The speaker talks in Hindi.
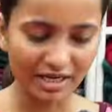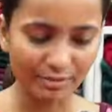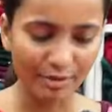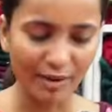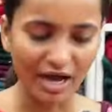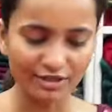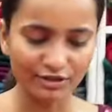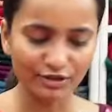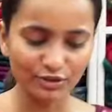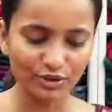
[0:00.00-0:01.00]
अगर मैं बात
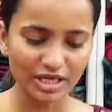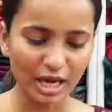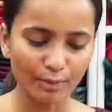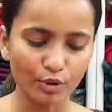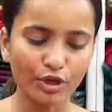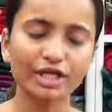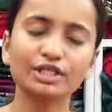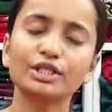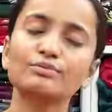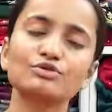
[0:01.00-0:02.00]
करूँ तो ये आपको
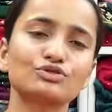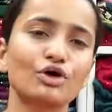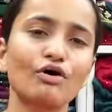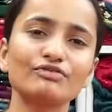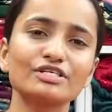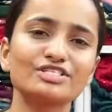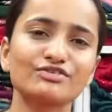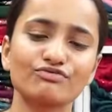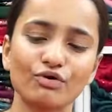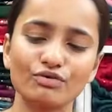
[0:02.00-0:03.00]
एकदम सॉफ्ट
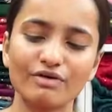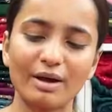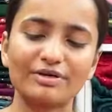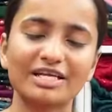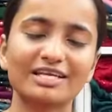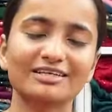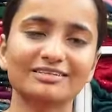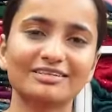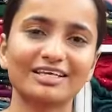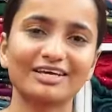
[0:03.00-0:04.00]
शिफोन फैब्रिक के
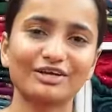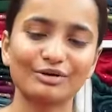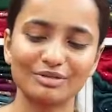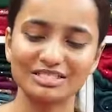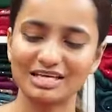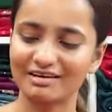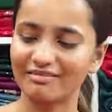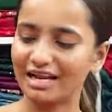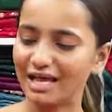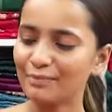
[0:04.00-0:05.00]
अंदर देखने को मिल जाने
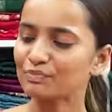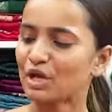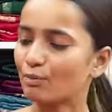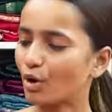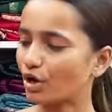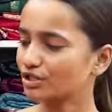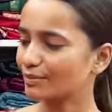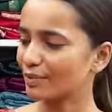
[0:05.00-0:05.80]
वाला है बहुत ही